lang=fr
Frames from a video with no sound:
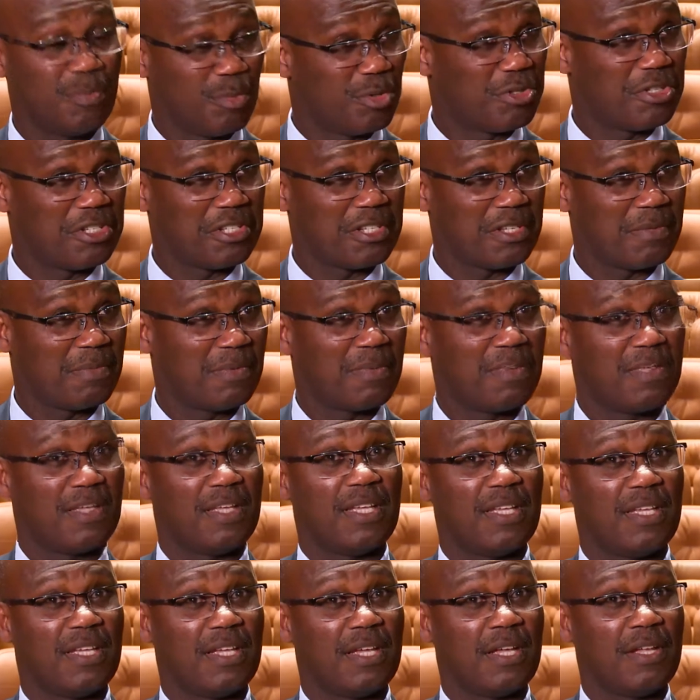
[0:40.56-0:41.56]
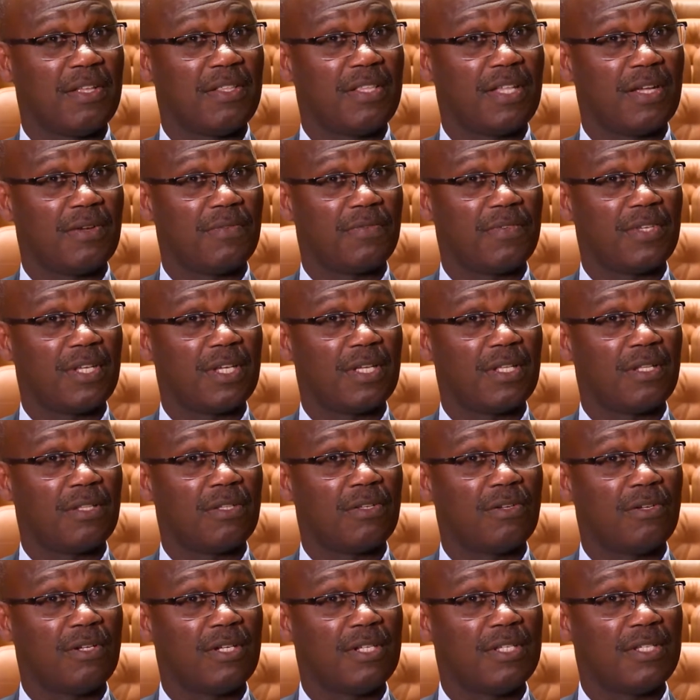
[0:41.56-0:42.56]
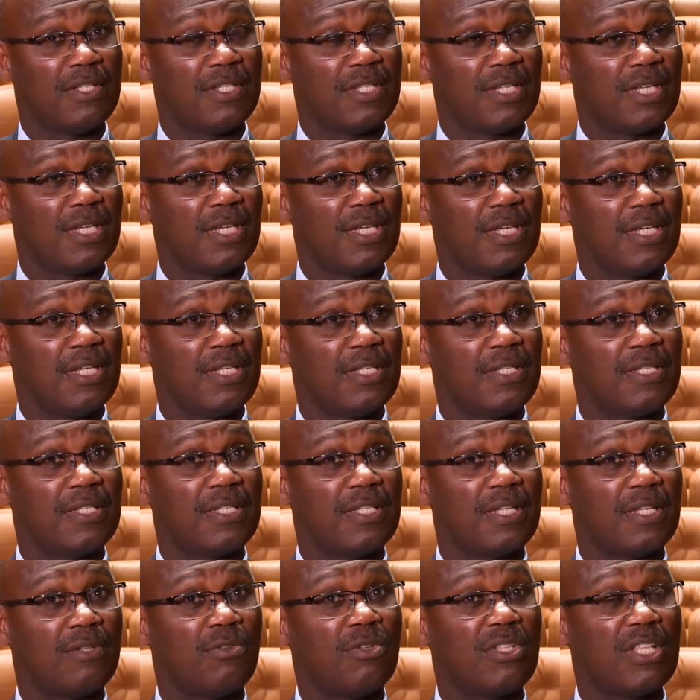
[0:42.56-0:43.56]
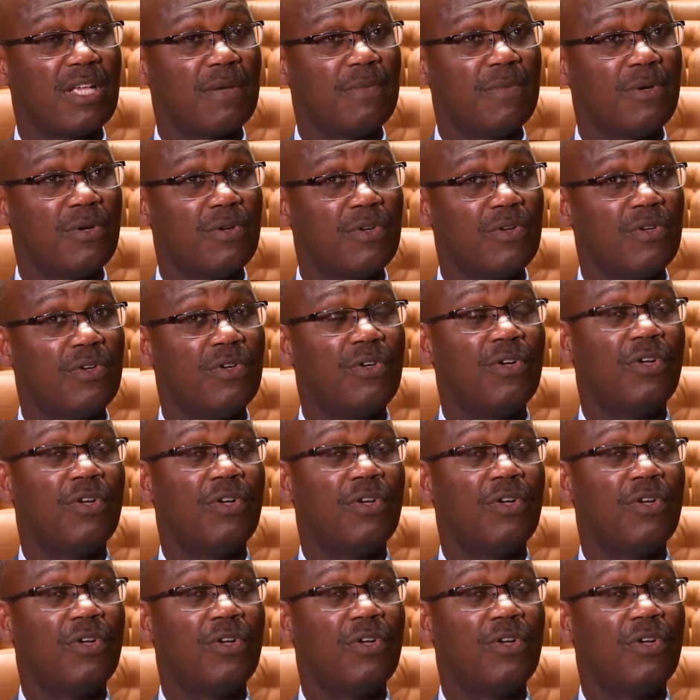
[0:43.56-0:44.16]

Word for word: possible et intervient dans le lycée, c'est notamment